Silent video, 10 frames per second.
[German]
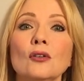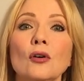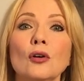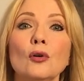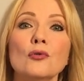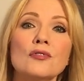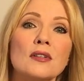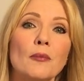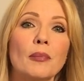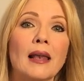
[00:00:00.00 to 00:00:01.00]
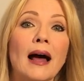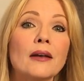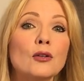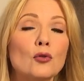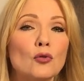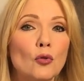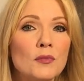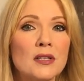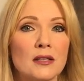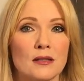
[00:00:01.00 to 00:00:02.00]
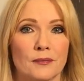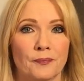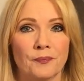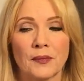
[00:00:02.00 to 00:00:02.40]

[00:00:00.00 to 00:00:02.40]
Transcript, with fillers: eure Lust am Planen und Umsetzen.